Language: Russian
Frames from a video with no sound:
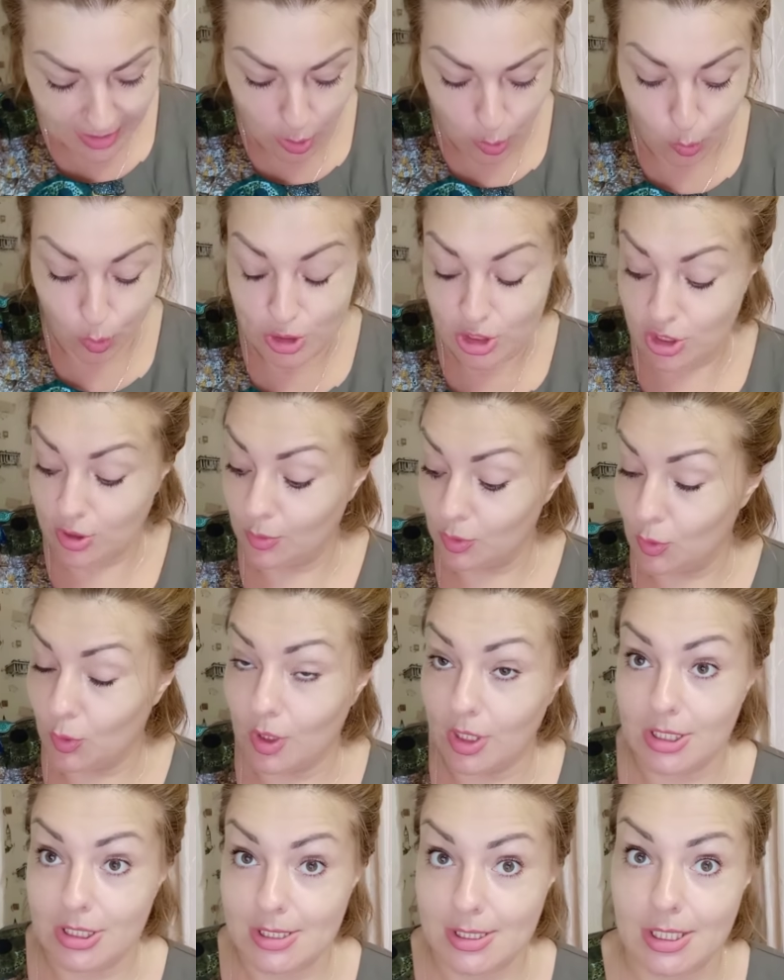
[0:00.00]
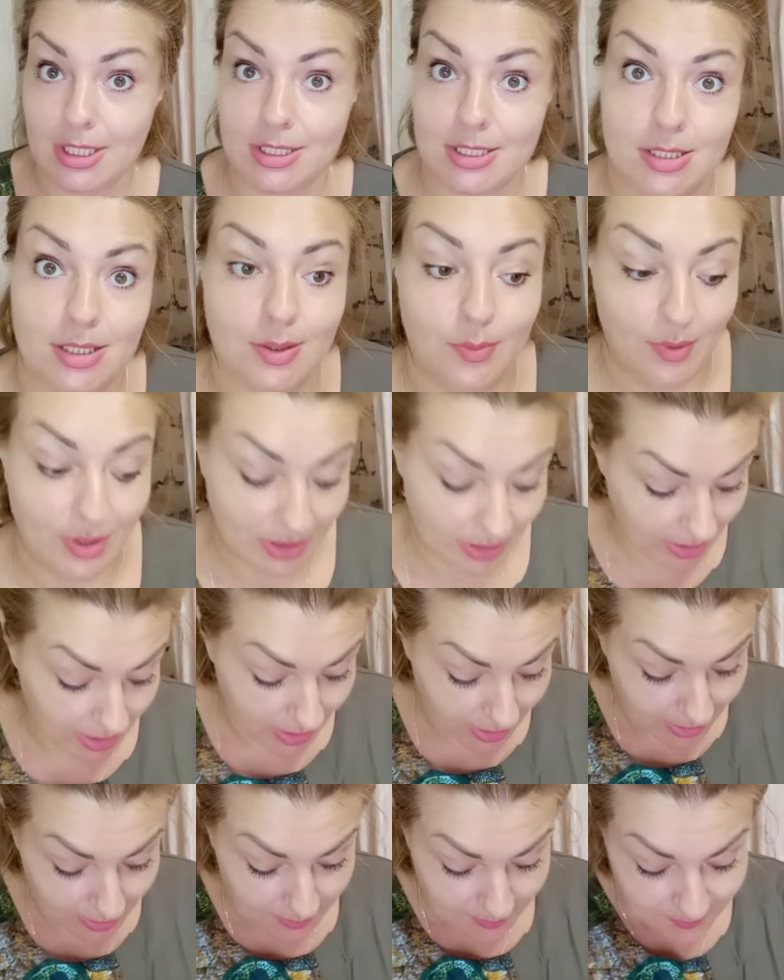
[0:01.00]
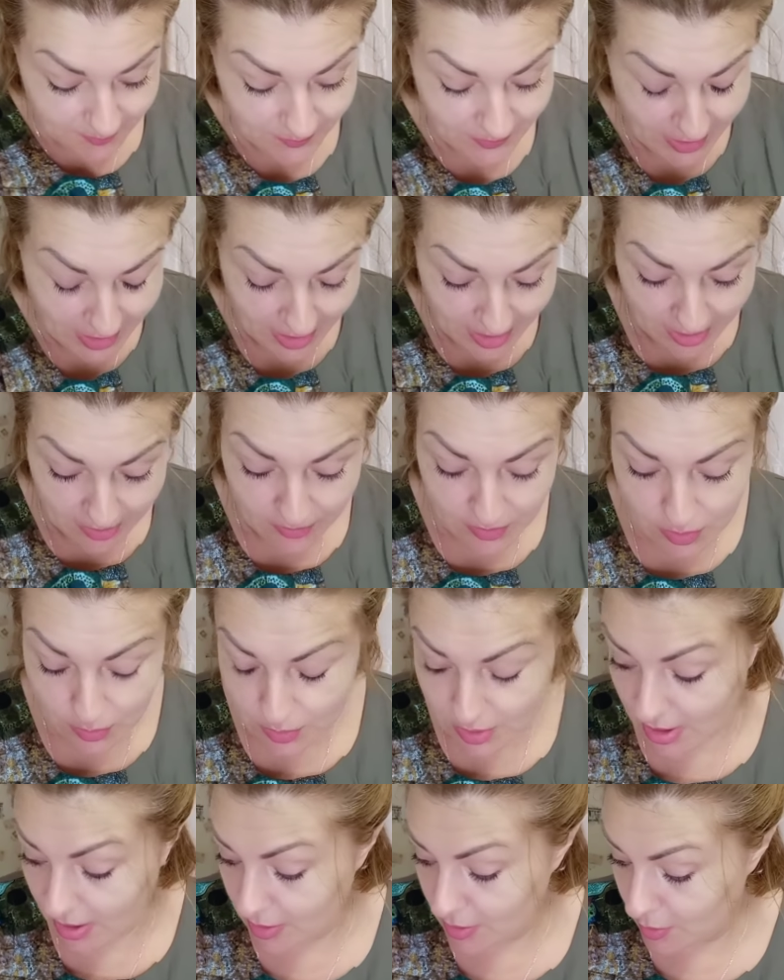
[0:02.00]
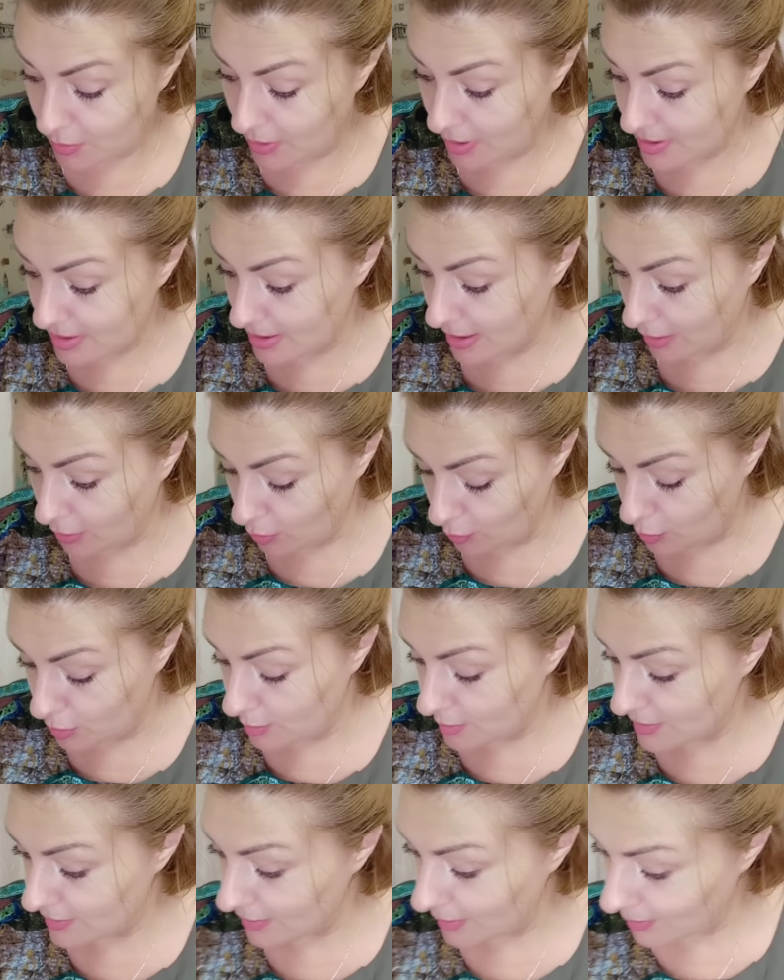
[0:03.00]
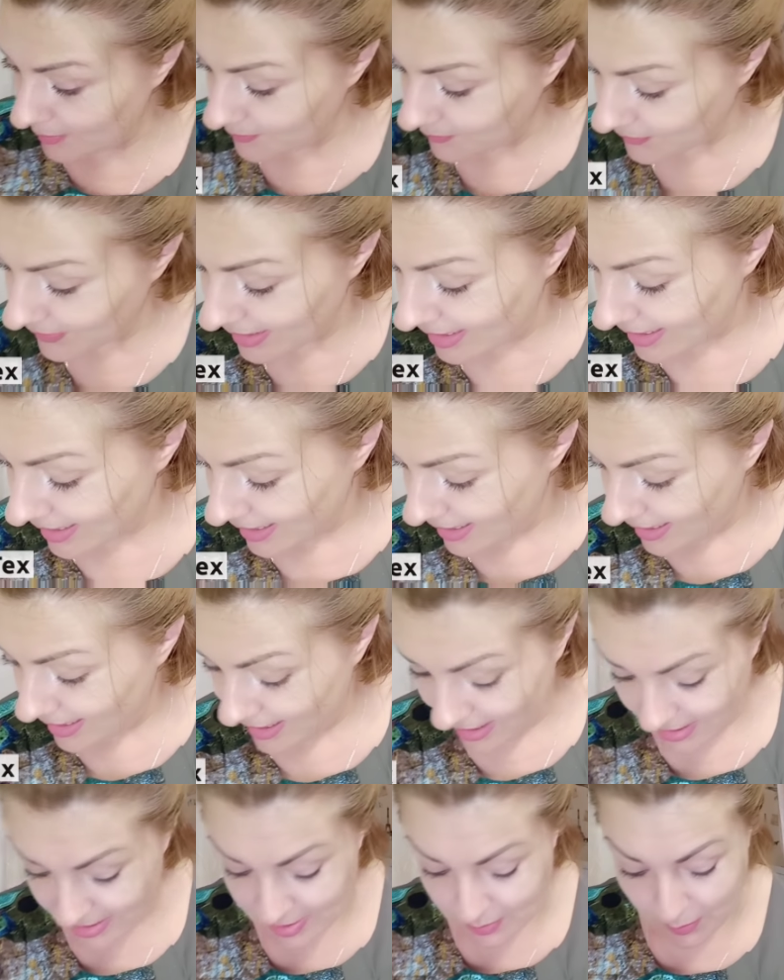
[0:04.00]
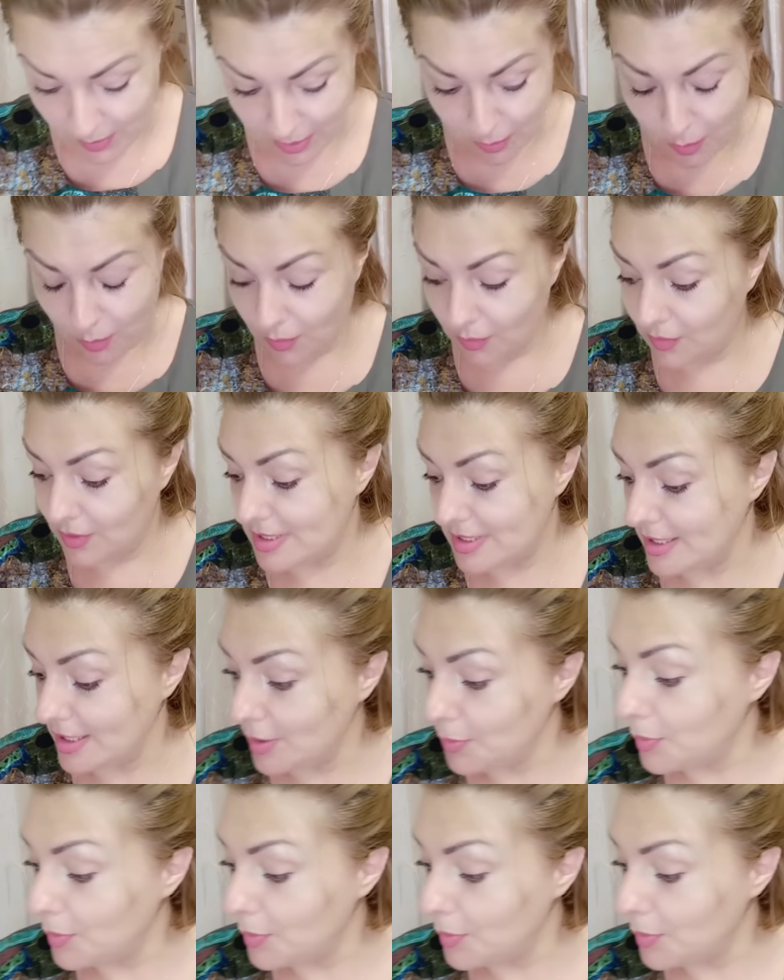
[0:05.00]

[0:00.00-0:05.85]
Очень много интересных моделек. Все сразу достану, будем с вами распаковывать и